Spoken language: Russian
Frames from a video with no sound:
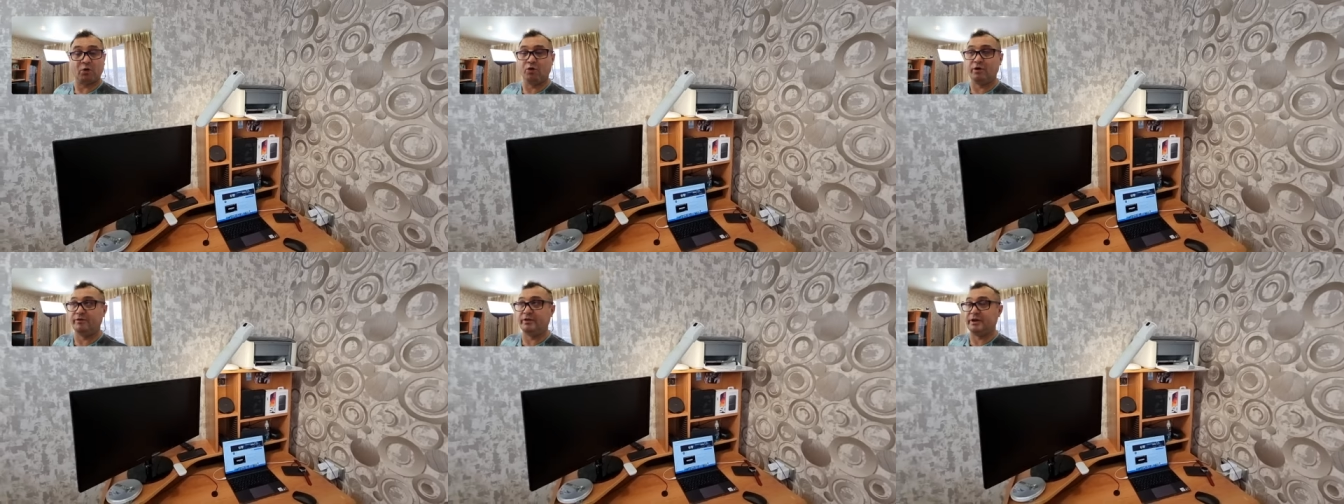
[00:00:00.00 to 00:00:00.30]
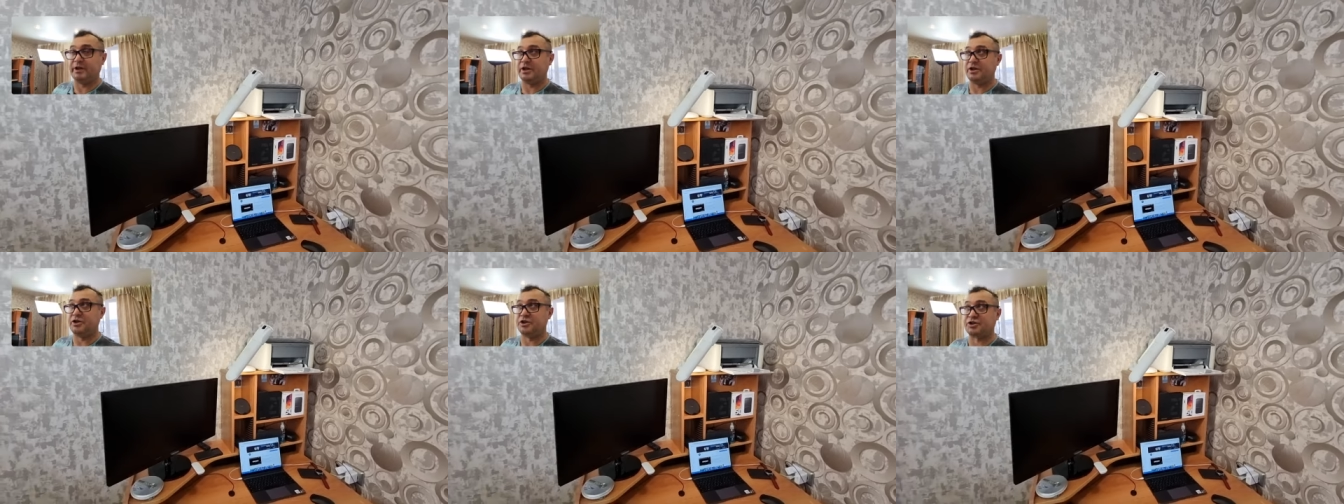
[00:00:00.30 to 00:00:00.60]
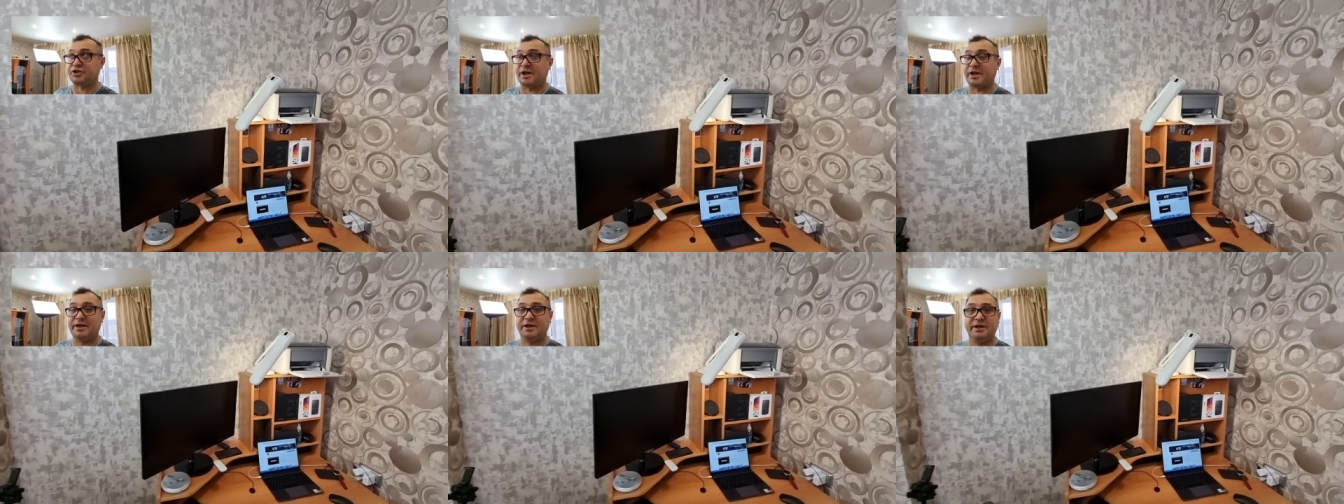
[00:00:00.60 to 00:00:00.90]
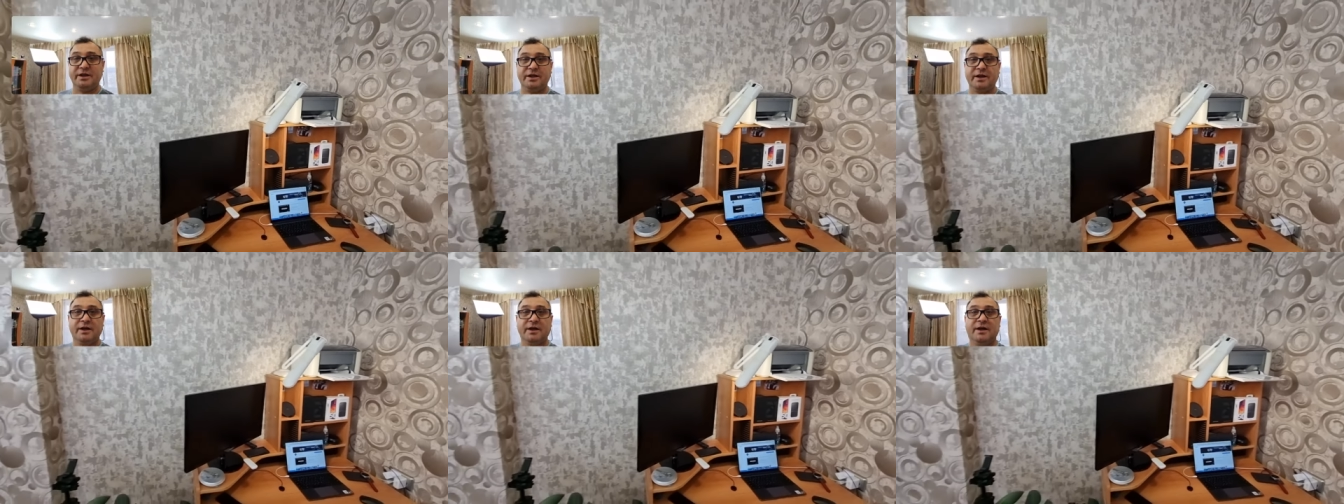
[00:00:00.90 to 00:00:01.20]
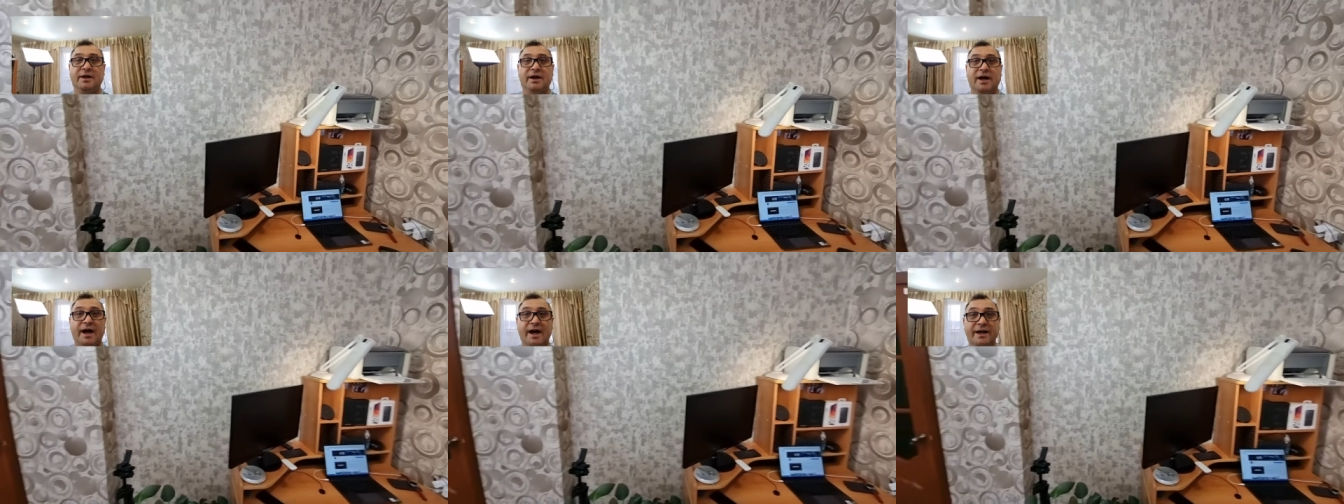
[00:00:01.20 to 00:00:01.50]
Ой, вернее, не шаги,
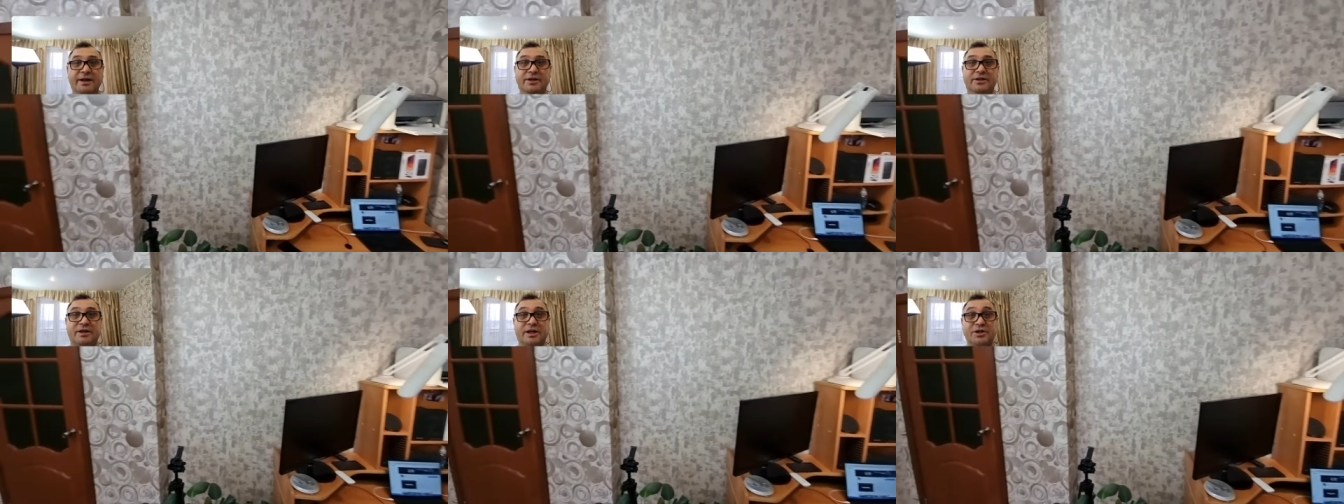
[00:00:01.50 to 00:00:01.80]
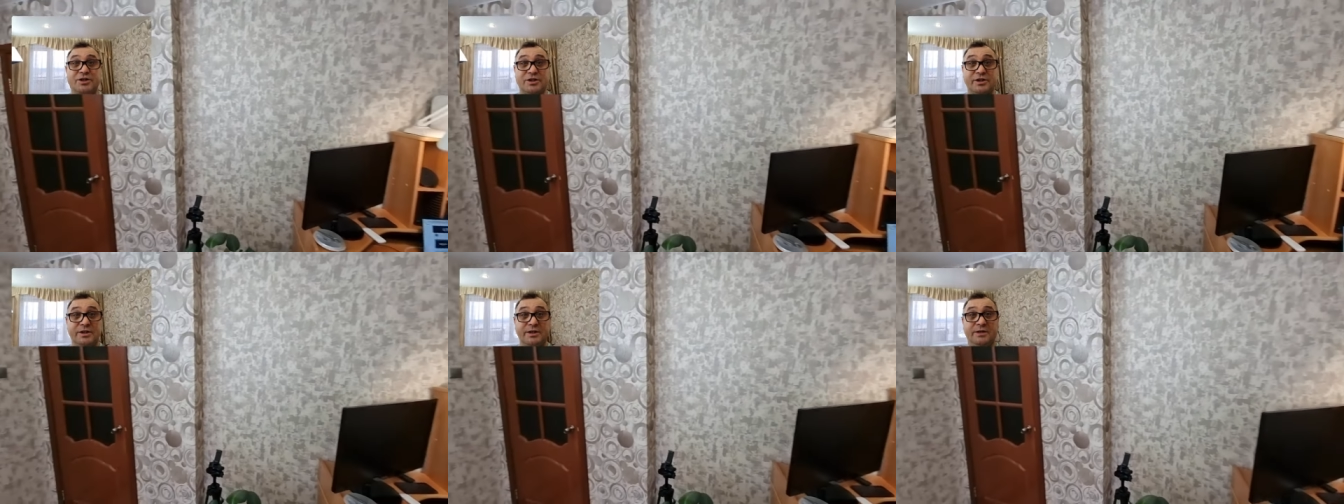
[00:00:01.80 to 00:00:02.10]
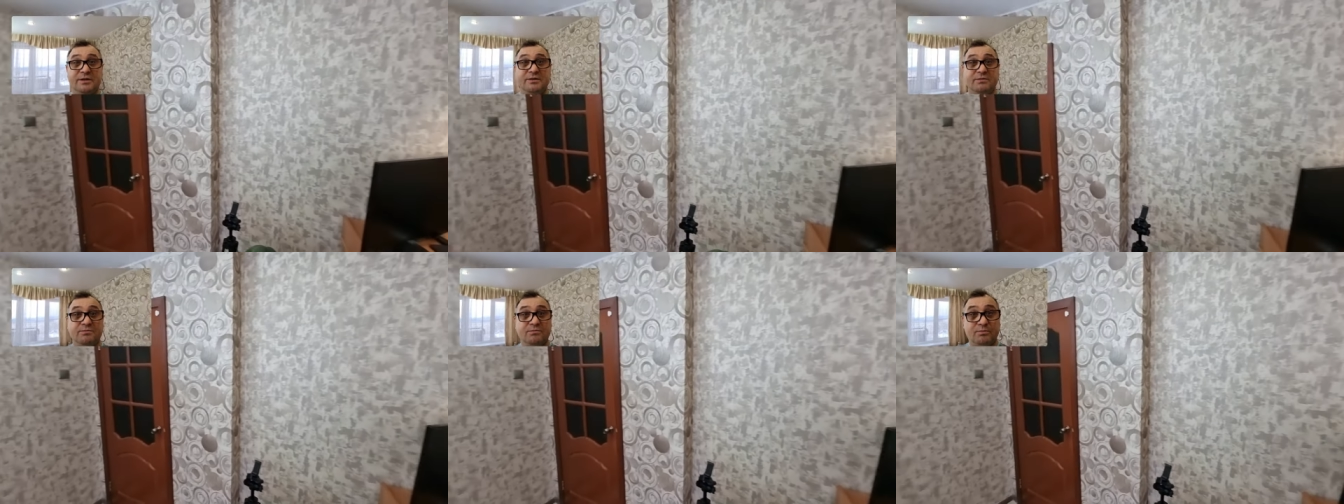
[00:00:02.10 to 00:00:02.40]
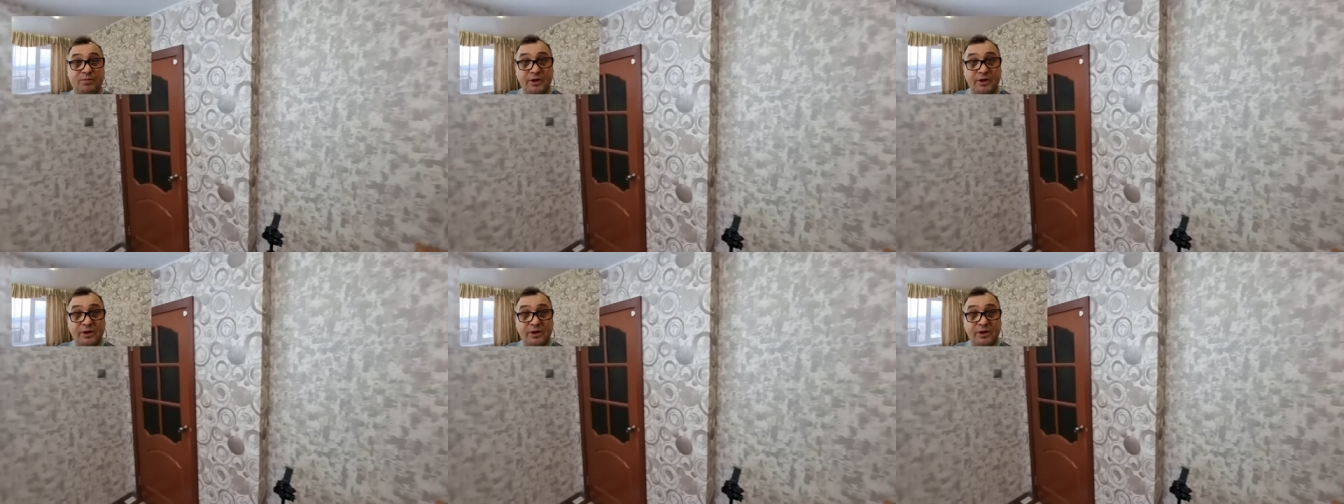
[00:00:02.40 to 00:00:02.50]
а этажи.